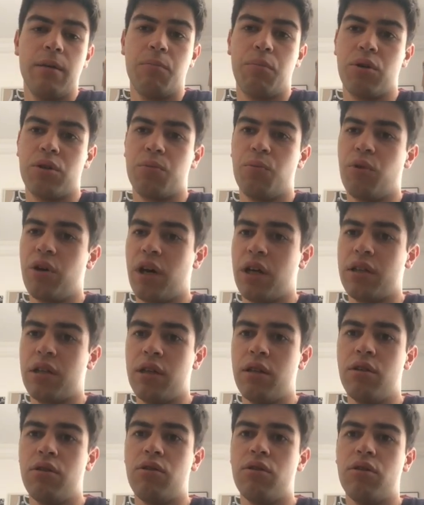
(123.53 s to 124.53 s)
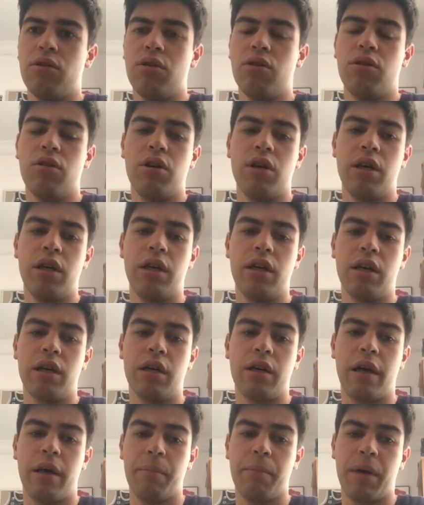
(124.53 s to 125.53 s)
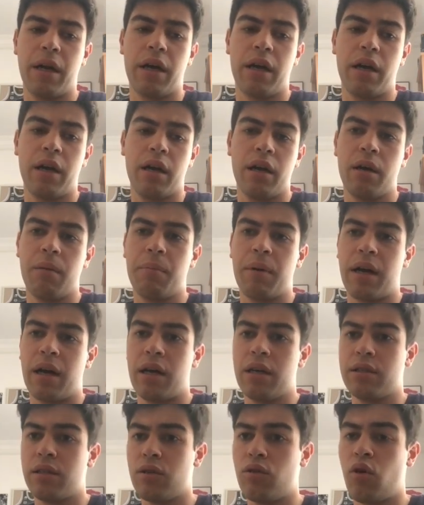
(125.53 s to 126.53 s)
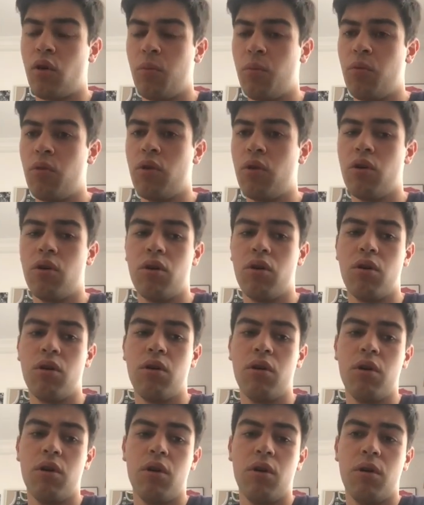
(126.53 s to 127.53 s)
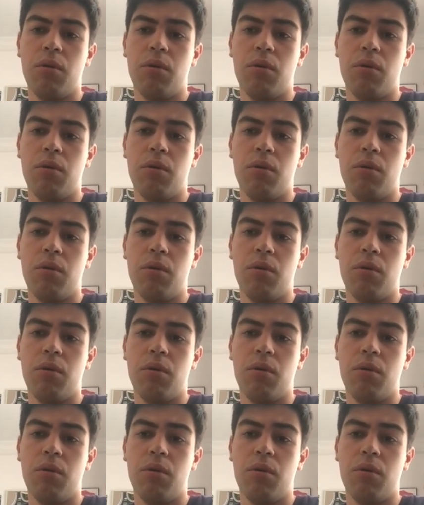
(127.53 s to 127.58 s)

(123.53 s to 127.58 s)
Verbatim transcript: pues muy atento, eh, que para, que, para que esté todo el mundo